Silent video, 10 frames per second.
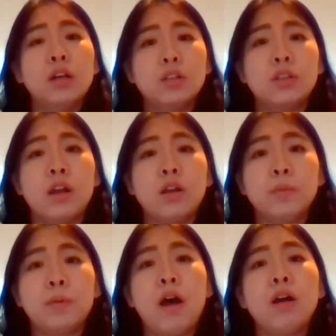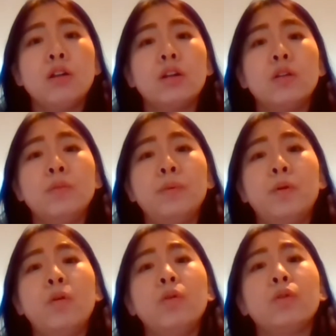像旁人
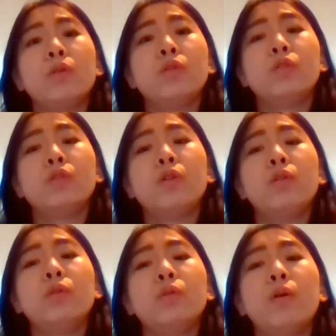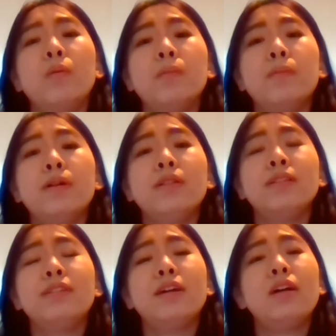不允饰我们
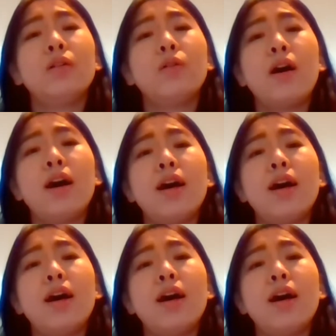的怪，